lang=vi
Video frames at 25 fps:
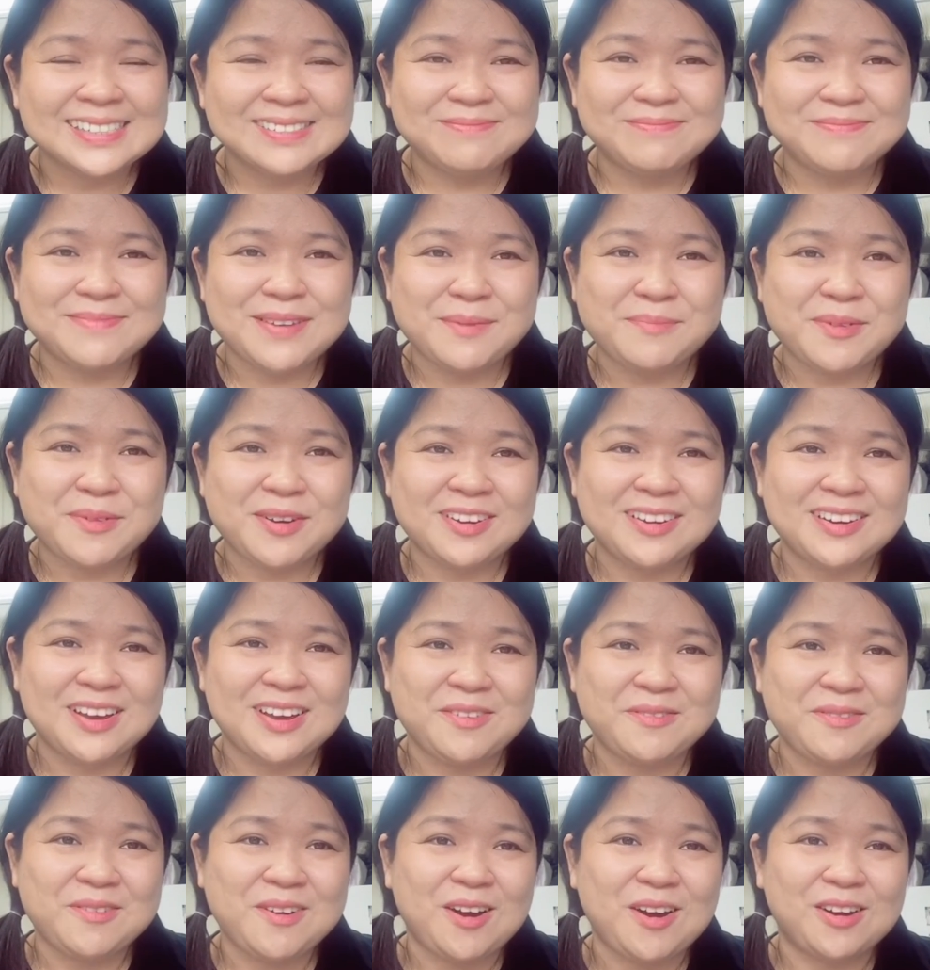mời mọi người
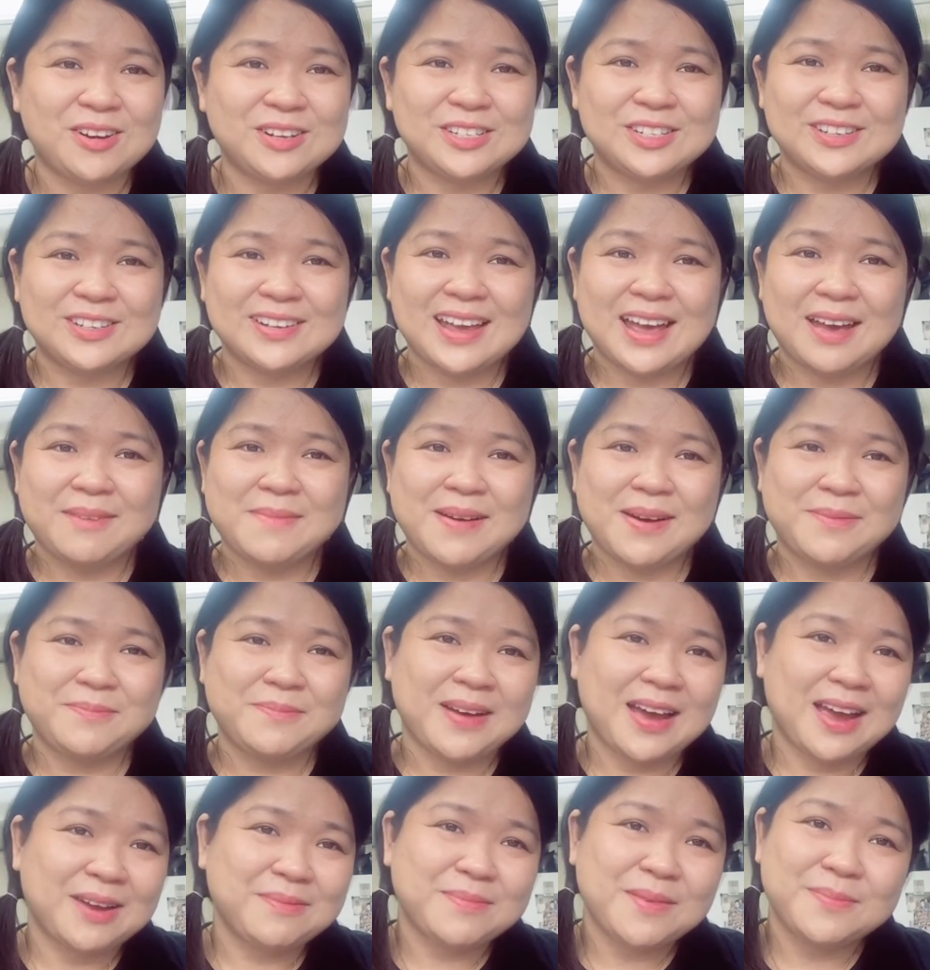ủng hộ Suka bằng
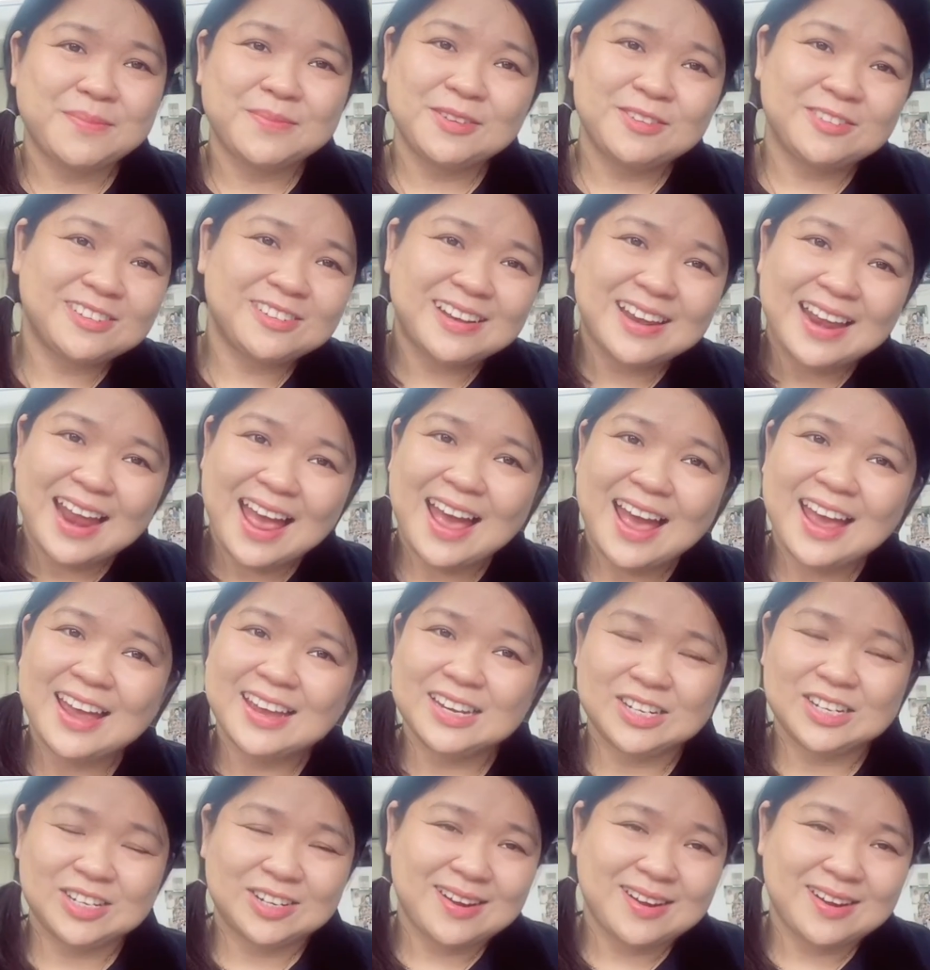cách bấm nút like,